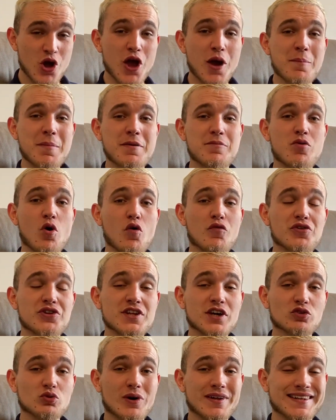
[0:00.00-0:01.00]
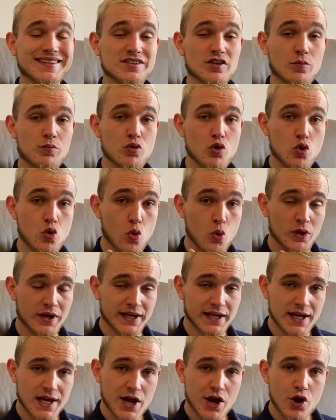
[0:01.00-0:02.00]
Mais pour en venir sur un exemple
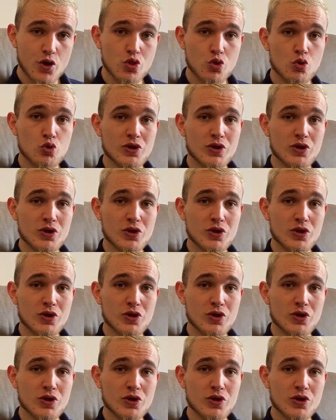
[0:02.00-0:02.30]
concret, nous on